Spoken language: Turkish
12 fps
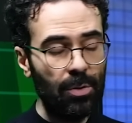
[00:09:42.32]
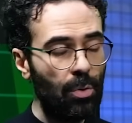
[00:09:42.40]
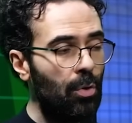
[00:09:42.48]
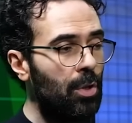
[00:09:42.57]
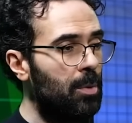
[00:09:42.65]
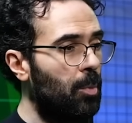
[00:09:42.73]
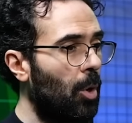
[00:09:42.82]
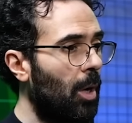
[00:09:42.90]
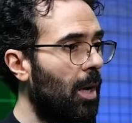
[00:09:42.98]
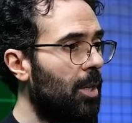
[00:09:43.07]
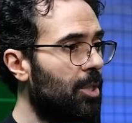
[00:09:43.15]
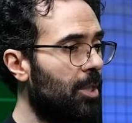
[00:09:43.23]
Konyaspor'a
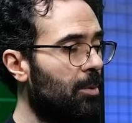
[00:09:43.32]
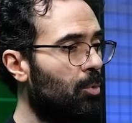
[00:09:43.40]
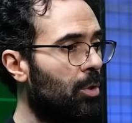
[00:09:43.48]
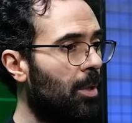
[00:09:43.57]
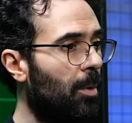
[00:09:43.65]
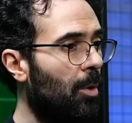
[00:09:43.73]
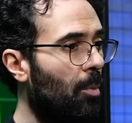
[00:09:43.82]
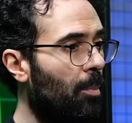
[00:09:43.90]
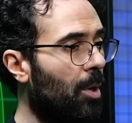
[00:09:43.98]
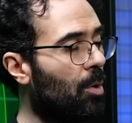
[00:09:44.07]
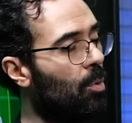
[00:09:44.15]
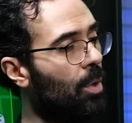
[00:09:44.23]
karşı muhtemel
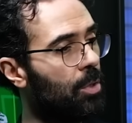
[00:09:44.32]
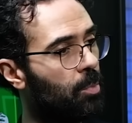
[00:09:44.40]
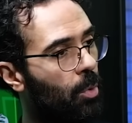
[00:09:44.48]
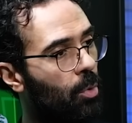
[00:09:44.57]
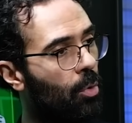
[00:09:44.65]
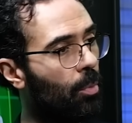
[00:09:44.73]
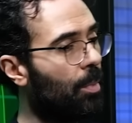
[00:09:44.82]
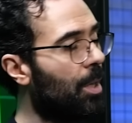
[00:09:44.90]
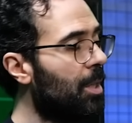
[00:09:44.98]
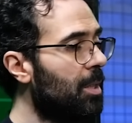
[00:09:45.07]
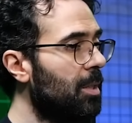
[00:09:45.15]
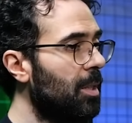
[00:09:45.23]
11'i, Konyaspor'un 11'i.
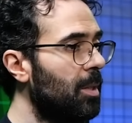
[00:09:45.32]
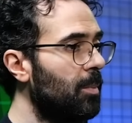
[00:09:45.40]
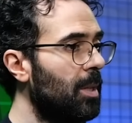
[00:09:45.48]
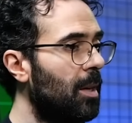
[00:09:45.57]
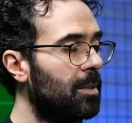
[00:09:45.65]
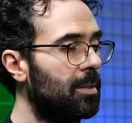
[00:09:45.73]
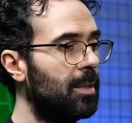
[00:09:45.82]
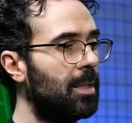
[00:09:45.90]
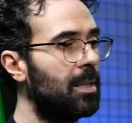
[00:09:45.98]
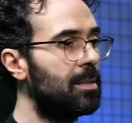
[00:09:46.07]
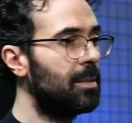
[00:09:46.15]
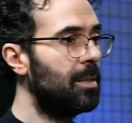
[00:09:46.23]
iki takımın artıları
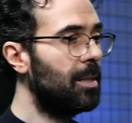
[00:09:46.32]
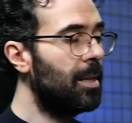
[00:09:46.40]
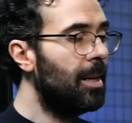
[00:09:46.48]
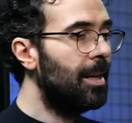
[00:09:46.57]
eksileri